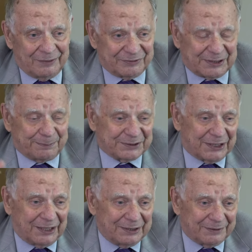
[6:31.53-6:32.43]
в
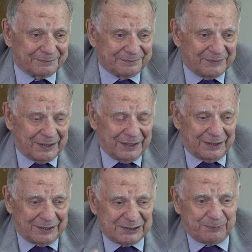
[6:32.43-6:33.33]
Сапсане,
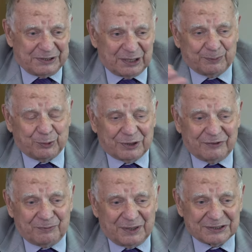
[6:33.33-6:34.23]
из Петербурга
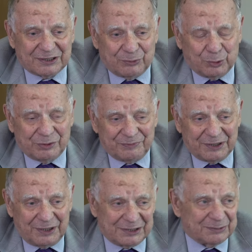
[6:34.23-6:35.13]
в Москву
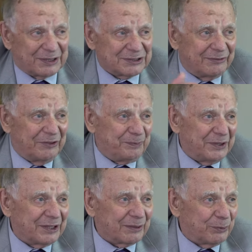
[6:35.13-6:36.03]
или из Москвы в
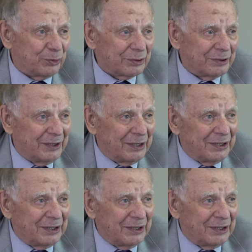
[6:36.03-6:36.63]
Петербург,